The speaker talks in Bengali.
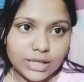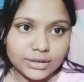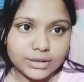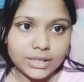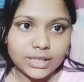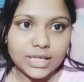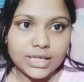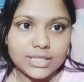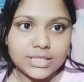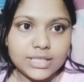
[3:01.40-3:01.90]

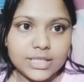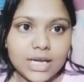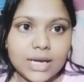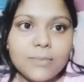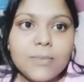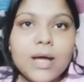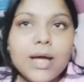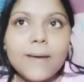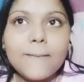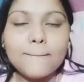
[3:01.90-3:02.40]
আনতে গেছিলাম
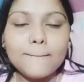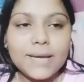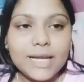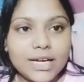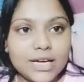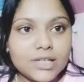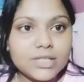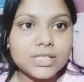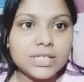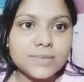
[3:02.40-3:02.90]

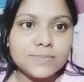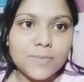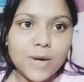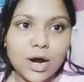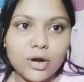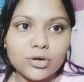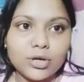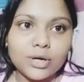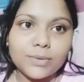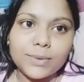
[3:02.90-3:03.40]
মেঘাসিন
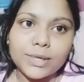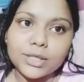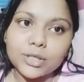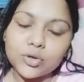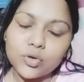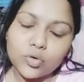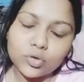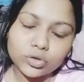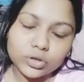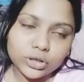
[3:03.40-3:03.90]
পাউডার বাট
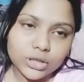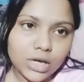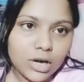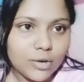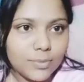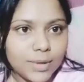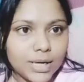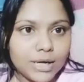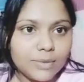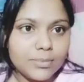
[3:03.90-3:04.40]
কোথাও
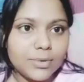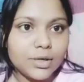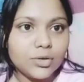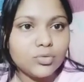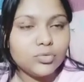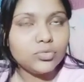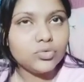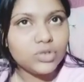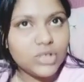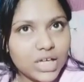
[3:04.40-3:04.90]
পেলাম না
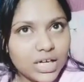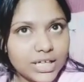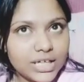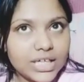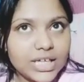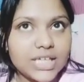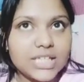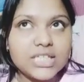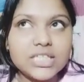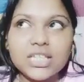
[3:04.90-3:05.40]
কুদঘাটে
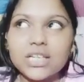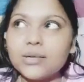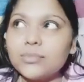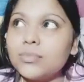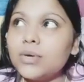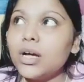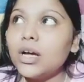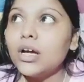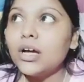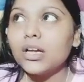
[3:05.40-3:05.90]
গেছিলাম
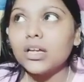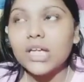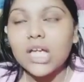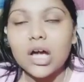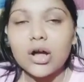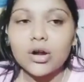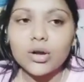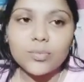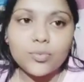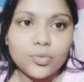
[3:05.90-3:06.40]

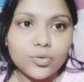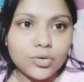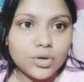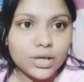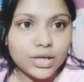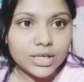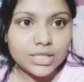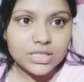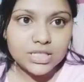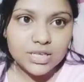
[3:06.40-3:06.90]
কেওড়া
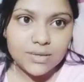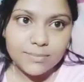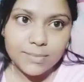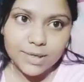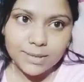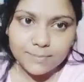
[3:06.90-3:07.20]
পুকুরে গেছিলাম বাট